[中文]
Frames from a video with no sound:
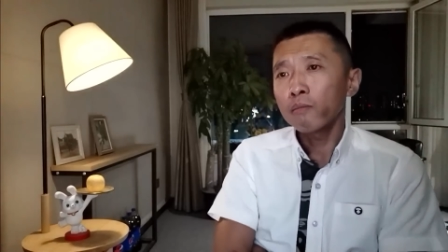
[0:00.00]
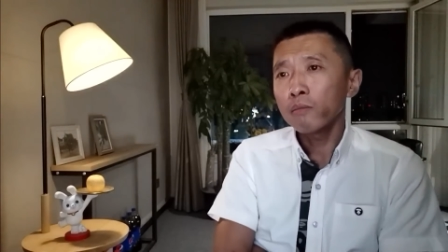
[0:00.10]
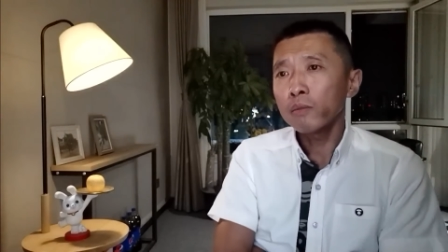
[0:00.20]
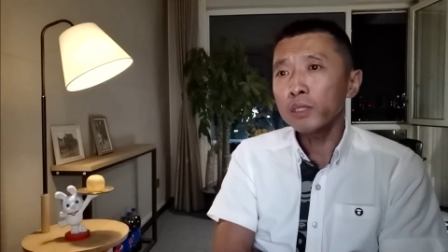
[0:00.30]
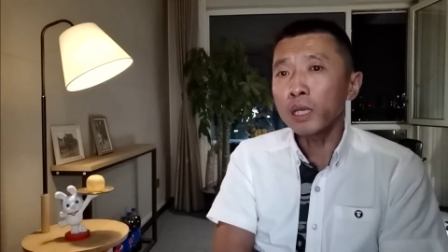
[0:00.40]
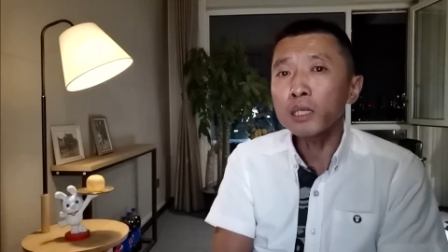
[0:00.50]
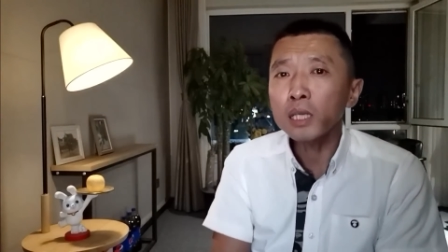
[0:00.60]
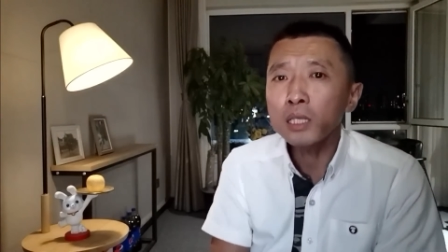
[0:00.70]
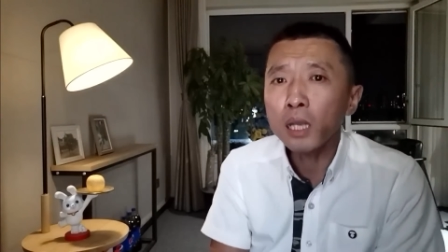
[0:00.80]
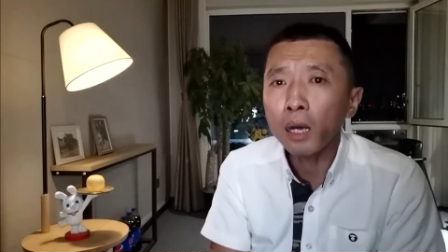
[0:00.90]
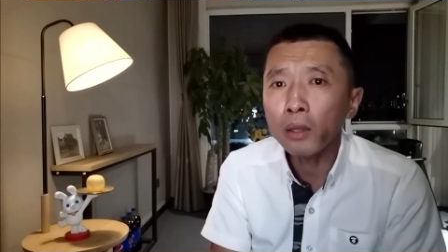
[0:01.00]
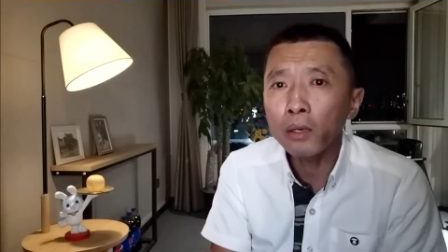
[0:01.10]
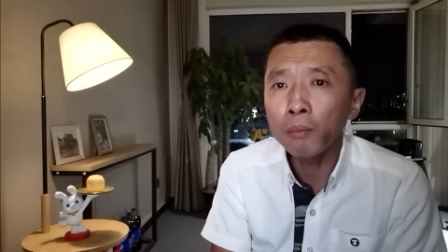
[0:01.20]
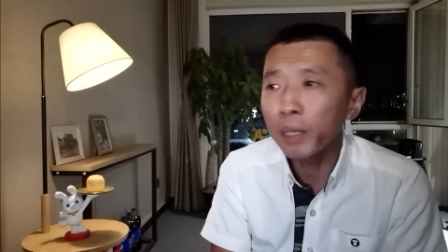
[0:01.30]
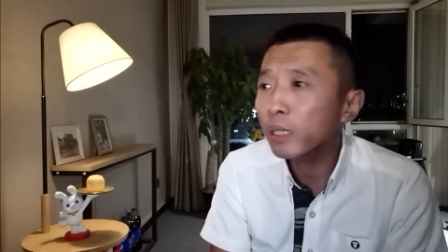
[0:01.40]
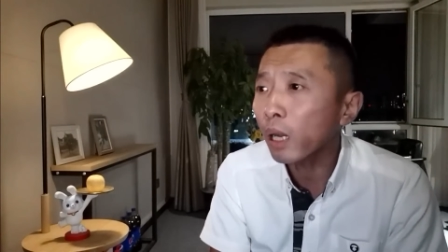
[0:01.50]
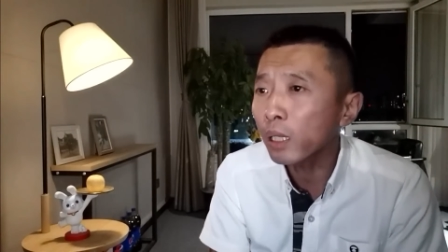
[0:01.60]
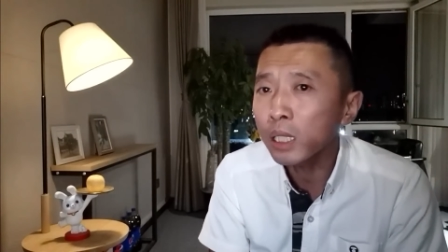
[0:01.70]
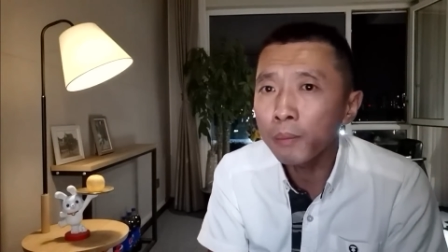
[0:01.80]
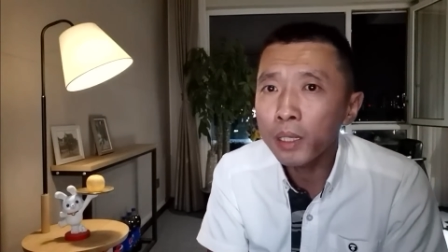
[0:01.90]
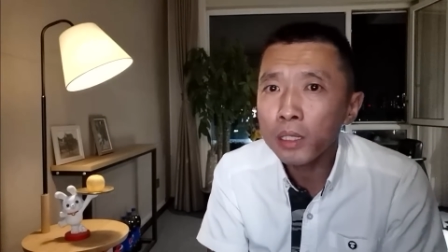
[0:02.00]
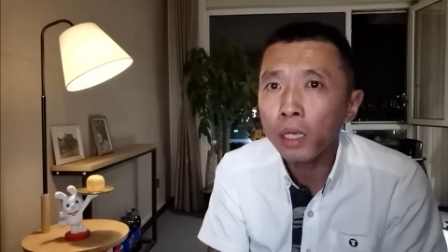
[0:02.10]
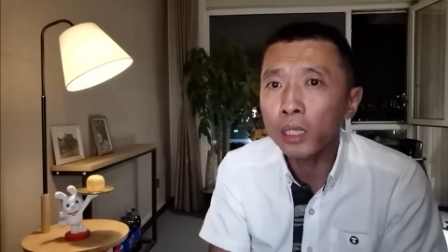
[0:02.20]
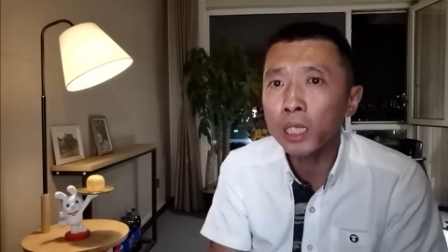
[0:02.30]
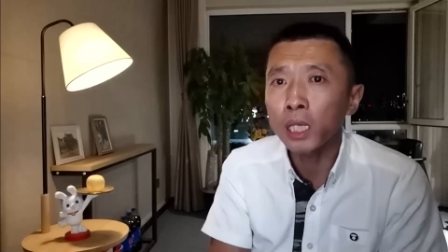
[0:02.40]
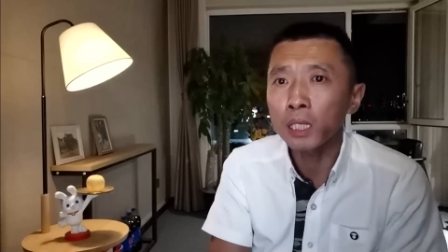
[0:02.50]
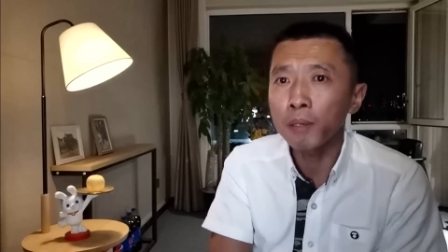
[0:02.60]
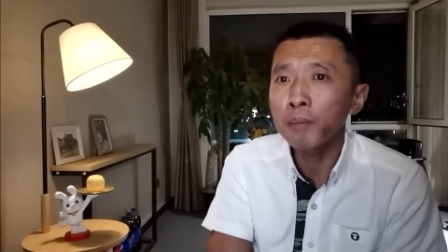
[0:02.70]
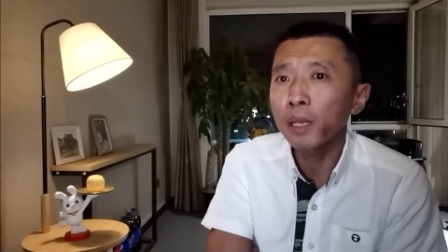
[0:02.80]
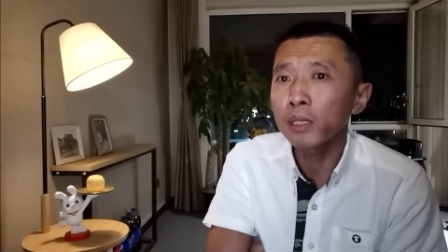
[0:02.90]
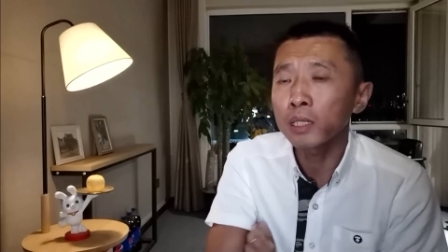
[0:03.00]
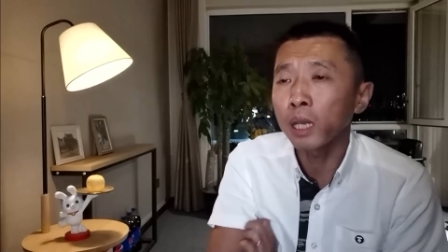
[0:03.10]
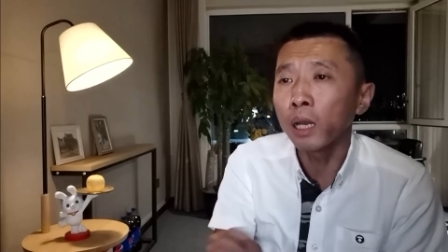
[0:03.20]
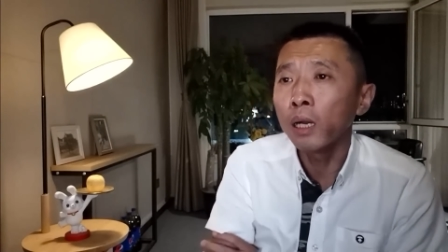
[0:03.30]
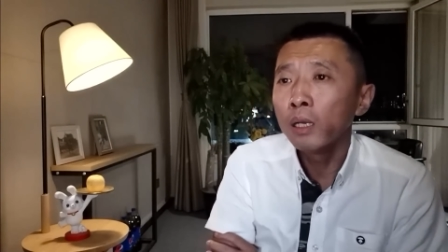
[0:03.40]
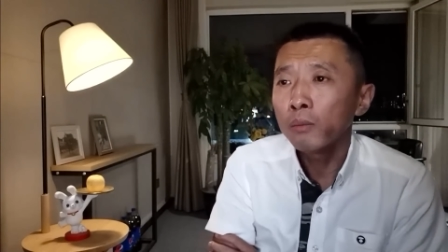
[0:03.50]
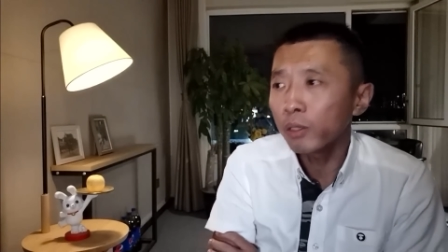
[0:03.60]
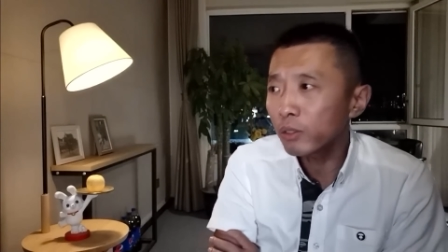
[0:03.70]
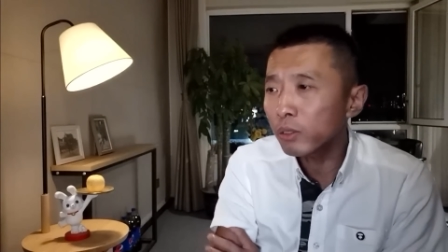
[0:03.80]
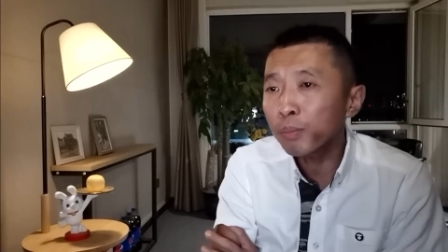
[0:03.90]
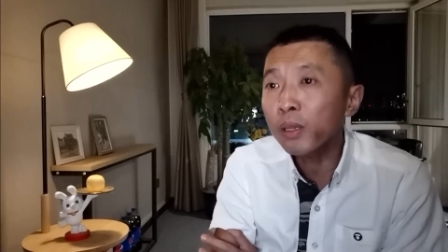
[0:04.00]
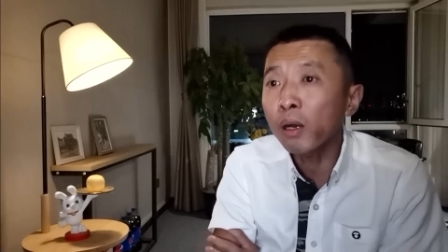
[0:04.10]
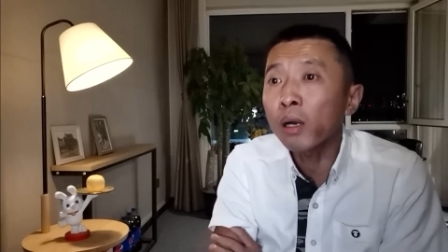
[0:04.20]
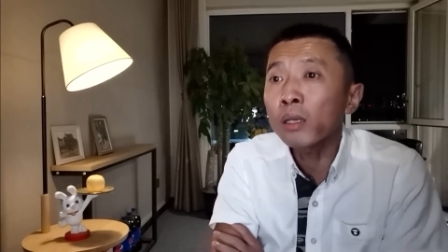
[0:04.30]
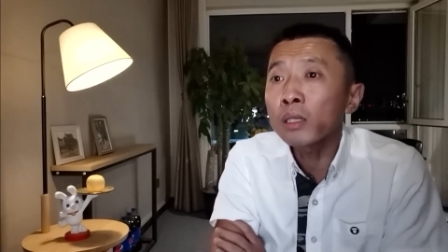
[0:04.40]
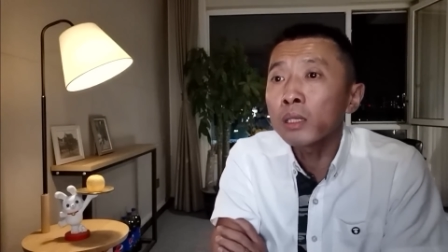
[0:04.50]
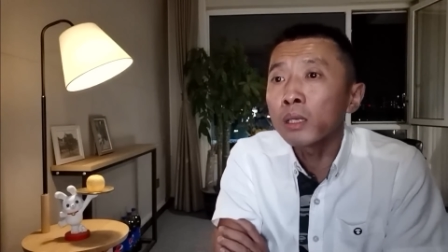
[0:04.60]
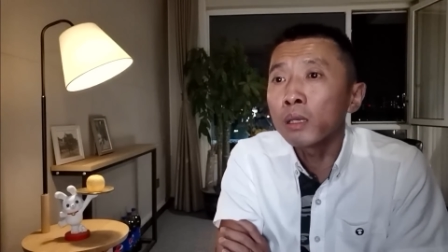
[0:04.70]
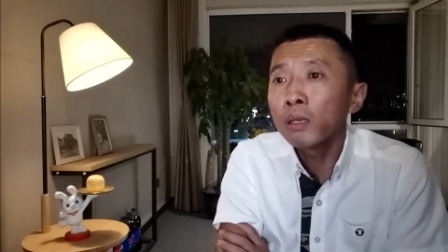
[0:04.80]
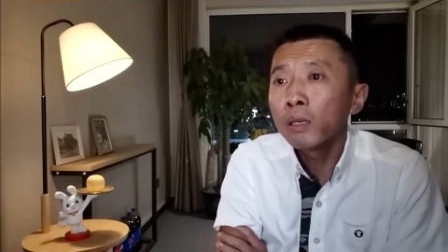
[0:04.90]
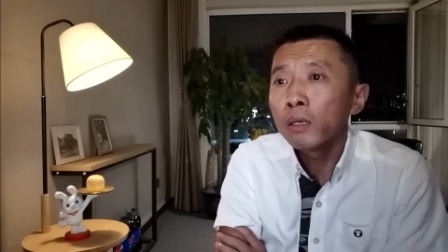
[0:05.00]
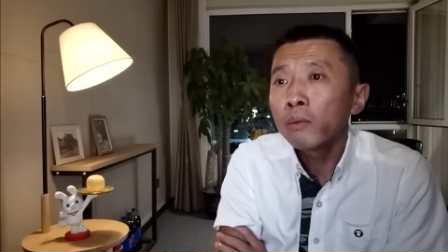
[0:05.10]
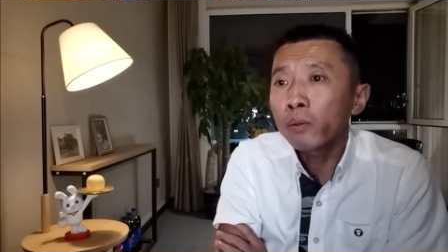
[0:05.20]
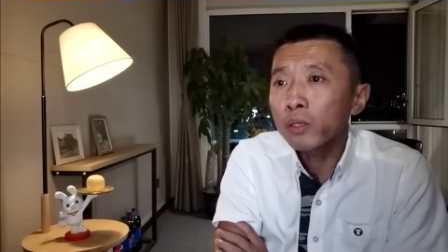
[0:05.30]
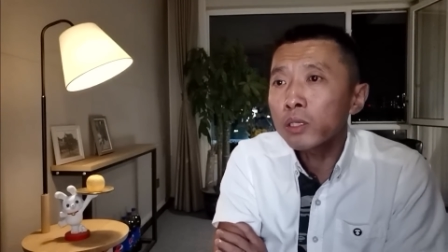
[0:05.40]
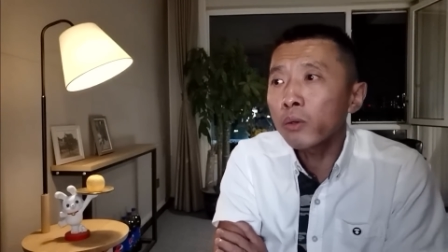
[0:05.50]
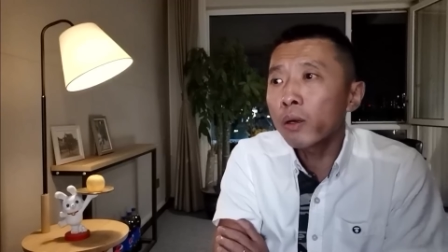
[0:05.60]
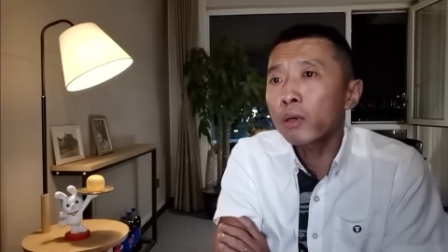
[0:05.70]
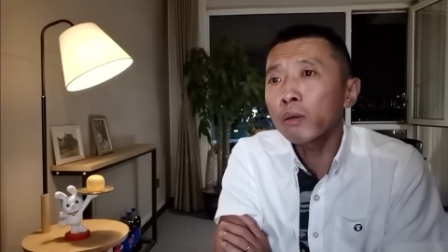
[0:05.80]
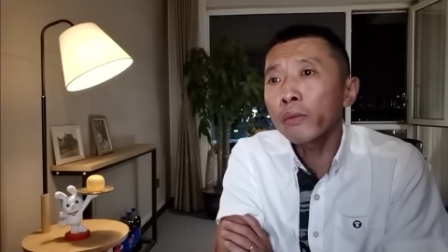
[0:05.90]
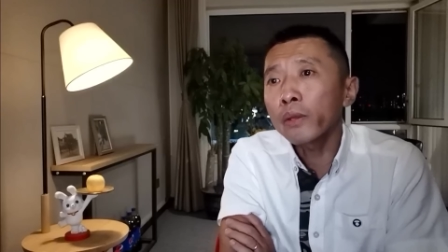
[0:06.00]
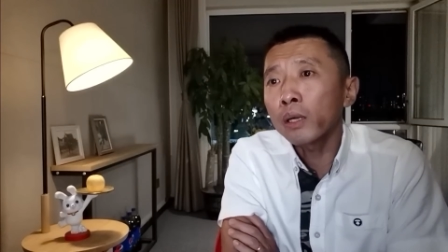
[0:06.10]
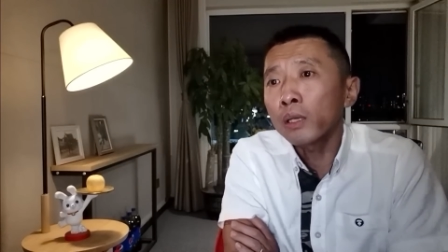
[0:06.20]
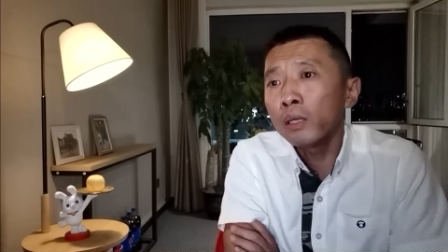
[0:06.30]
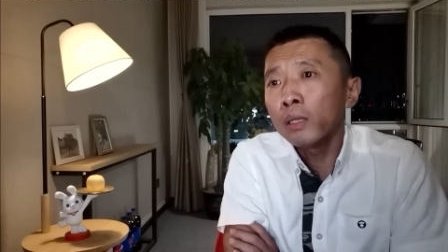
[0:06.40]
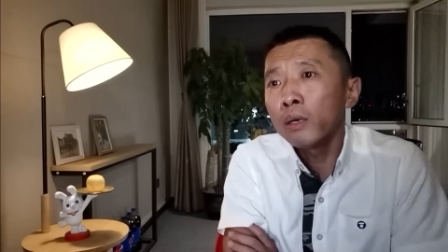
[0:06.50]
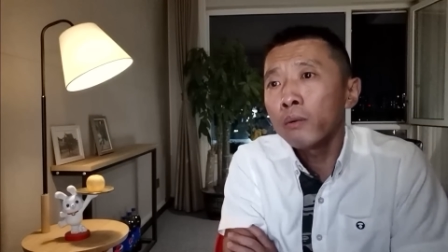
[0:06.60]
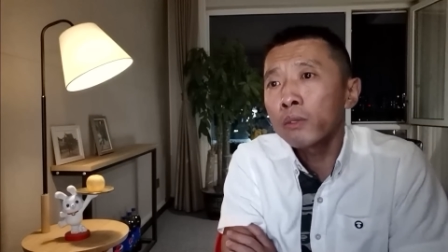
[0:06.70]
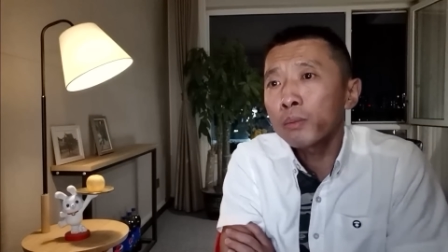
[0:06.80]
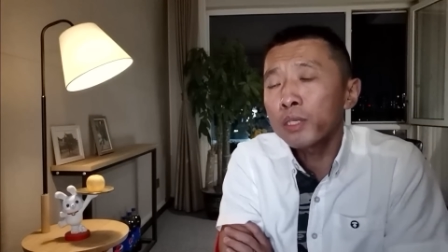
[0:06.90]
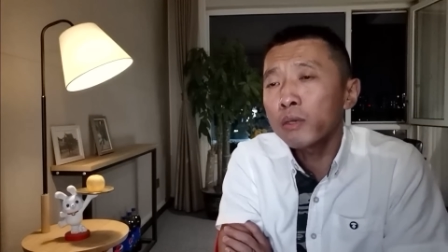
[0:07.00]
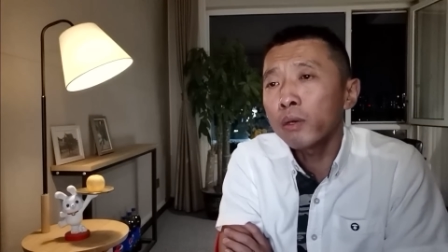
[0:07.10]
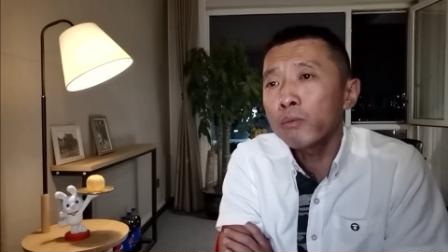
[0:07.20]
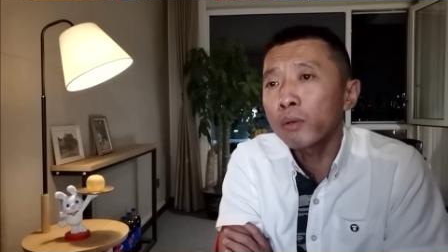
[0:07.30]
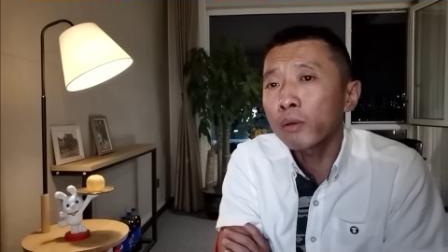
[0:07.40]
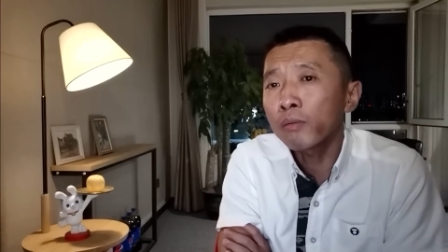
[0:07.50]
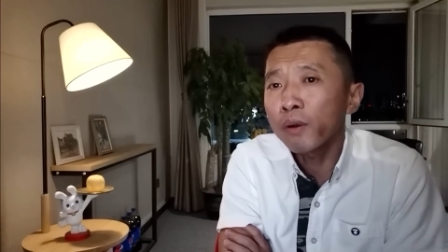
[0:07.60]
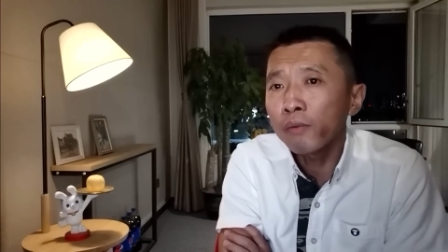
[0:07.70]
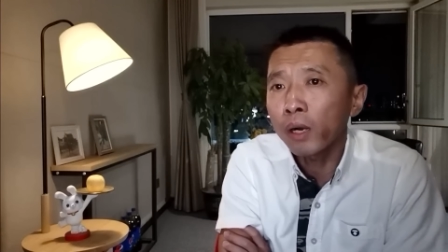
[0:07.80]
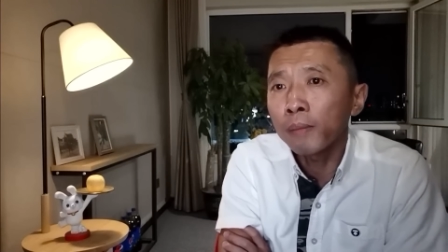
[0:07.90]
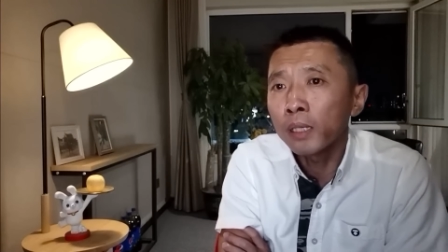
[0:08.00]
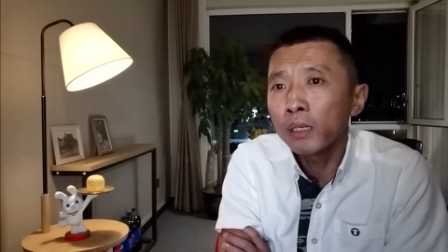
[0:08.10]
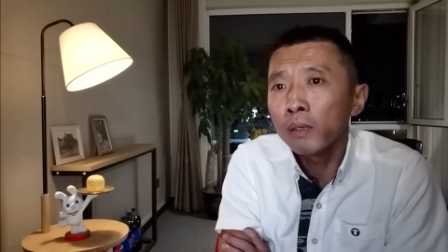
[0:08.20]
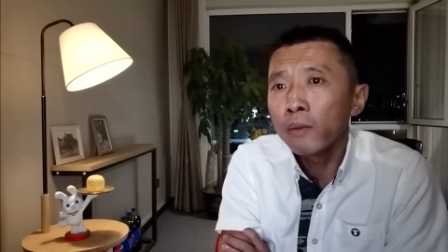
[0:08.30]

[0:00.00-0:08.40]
那人这一家子，我没打你，没杀你，也没骗你钱，我就是不搭理你。我就喜欢儿子咋的？我就不喜欢女儿，犯法吗？